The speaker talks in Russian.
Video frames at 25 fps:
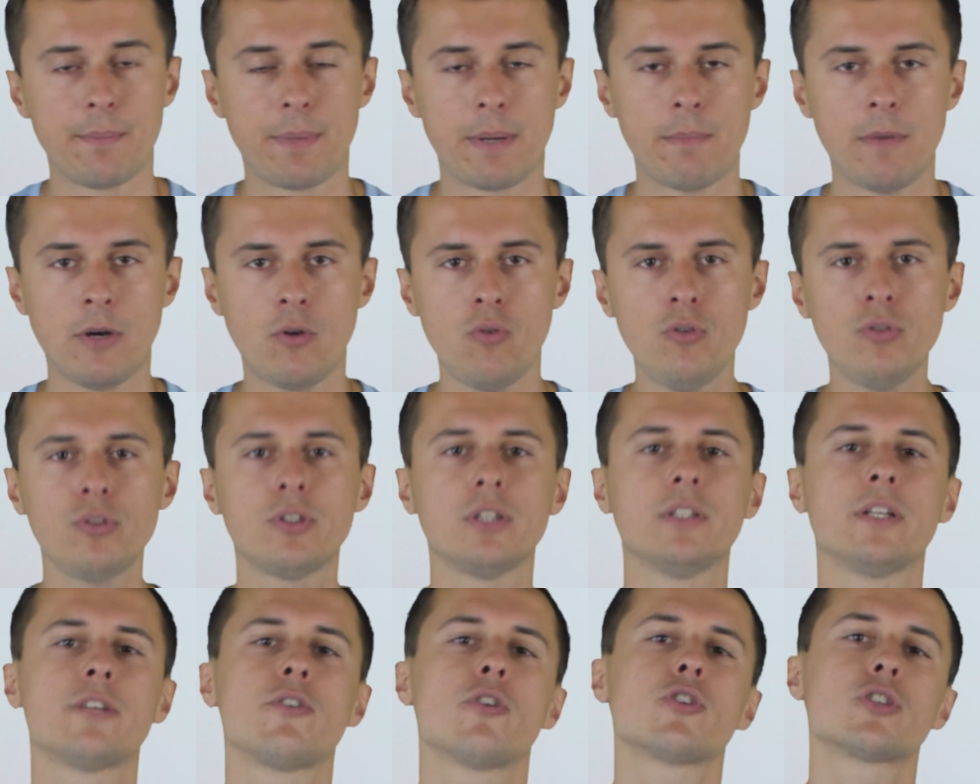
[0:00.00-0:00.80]
и промокод
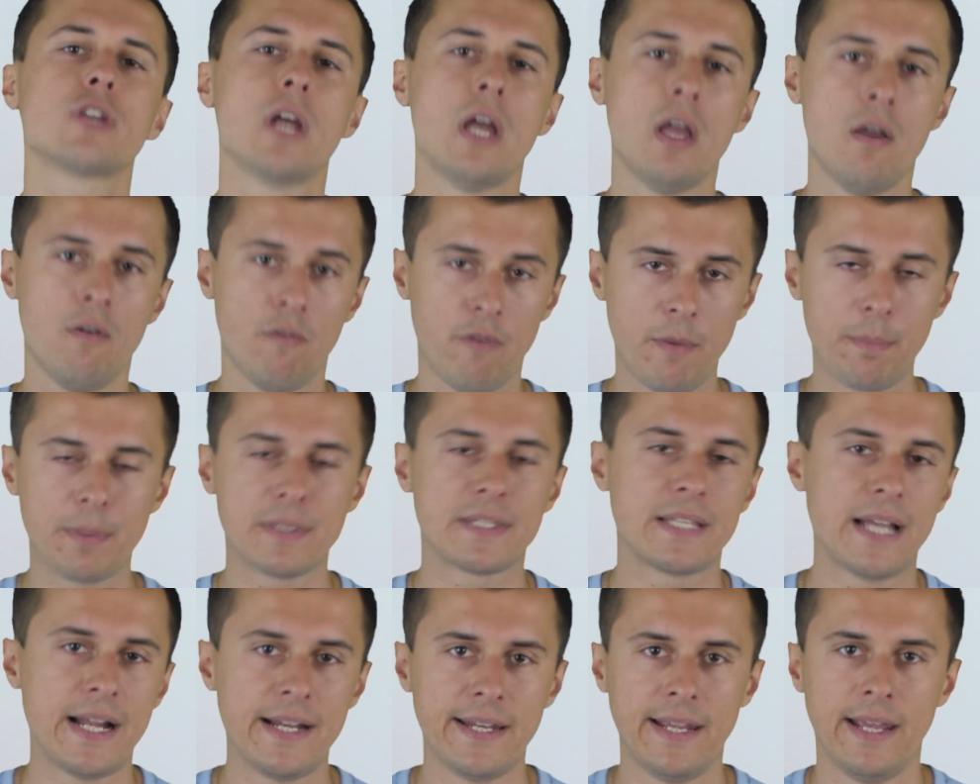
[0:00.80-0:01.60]
ты найдешь в
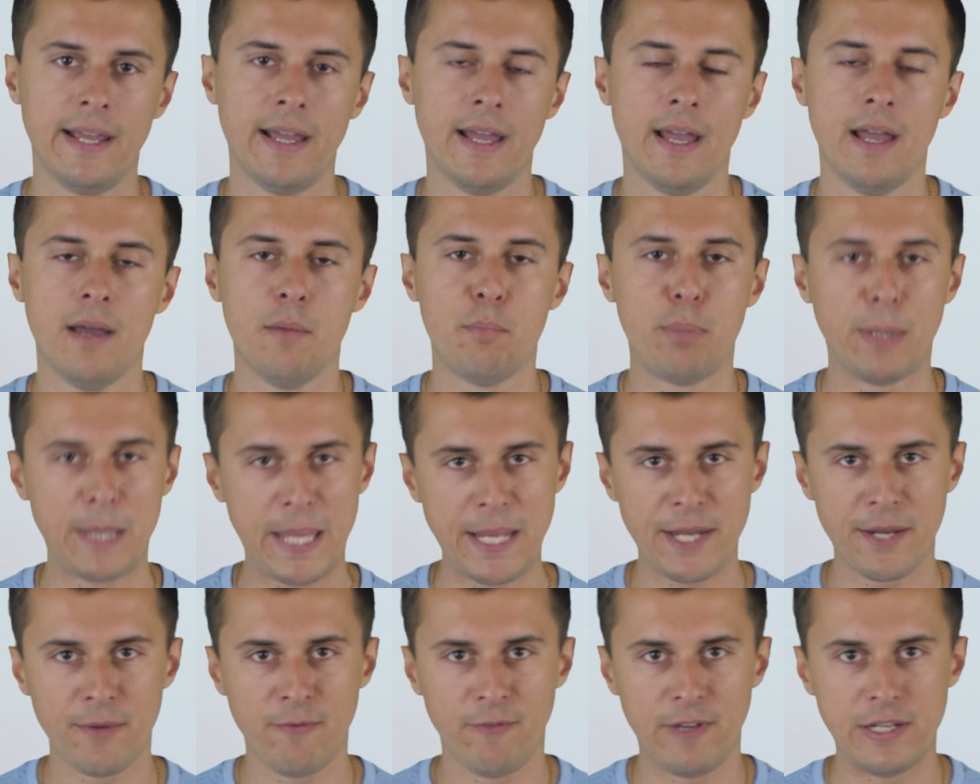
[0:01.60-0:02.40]
описании под
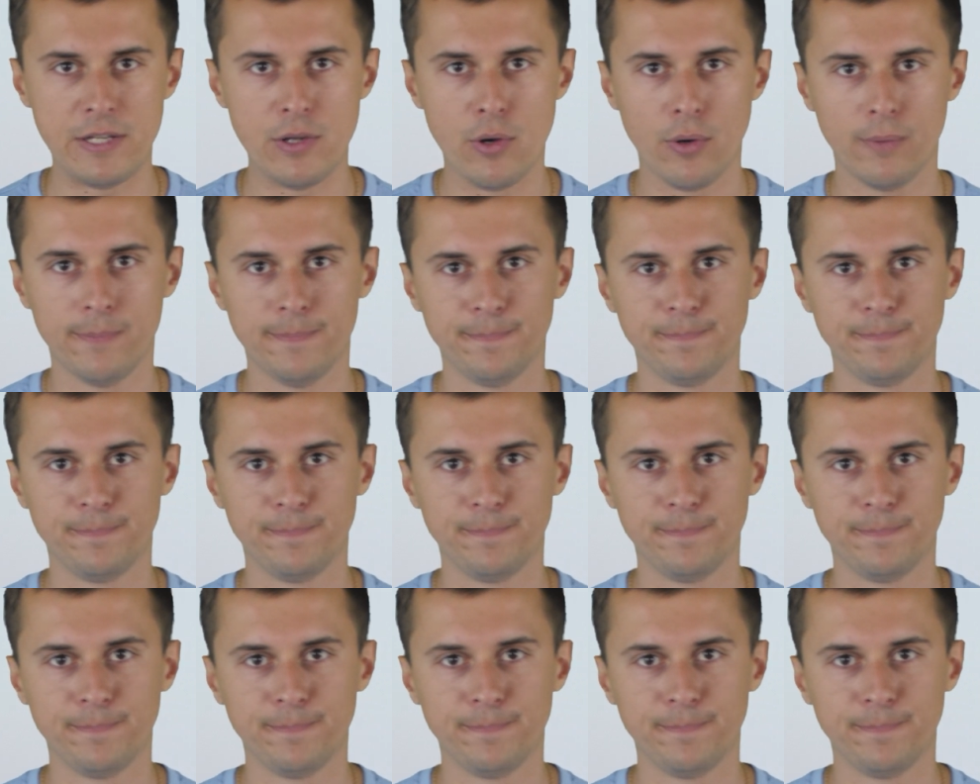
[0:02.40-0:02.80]
этим видео.